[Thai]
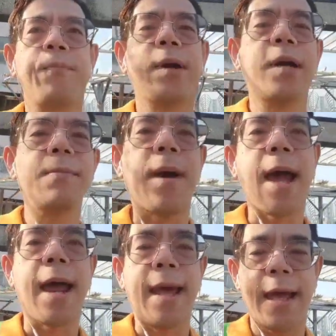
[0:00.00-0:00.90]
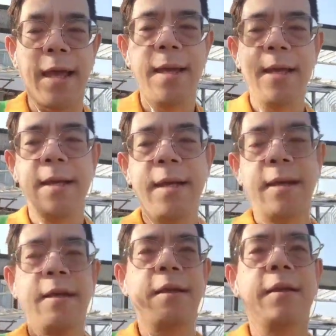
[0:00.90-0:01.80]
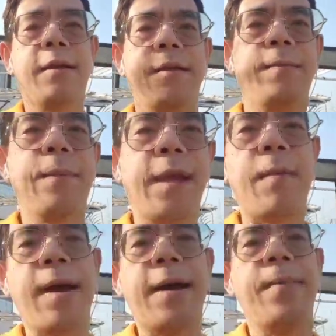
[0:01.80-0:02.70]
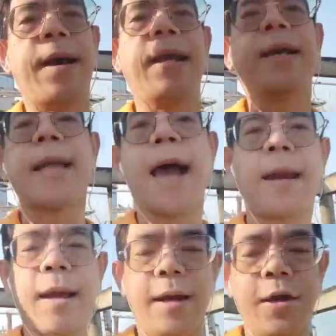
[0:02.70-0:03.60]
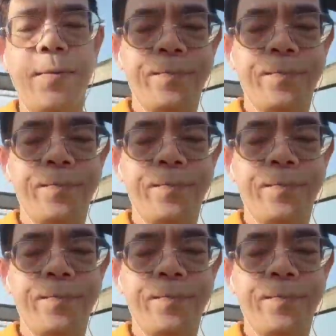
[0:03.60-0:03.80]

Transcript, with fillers: ขึ้นมานะฮะเห็นไหมครับอันนี้คือทางเดินเนาะ